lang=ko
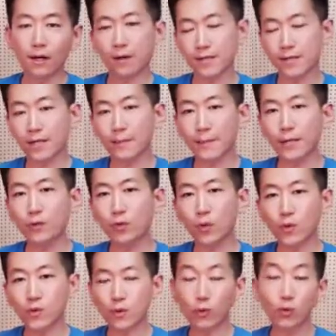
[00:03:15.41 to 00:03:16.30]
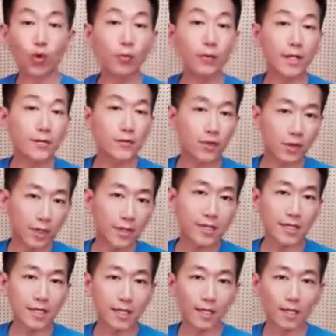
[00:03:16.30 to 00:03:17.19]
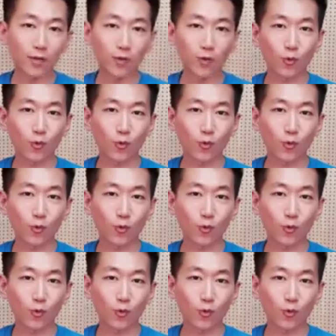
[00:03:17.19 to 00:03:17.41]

제가 멘토로서 도움이 될 수 있는지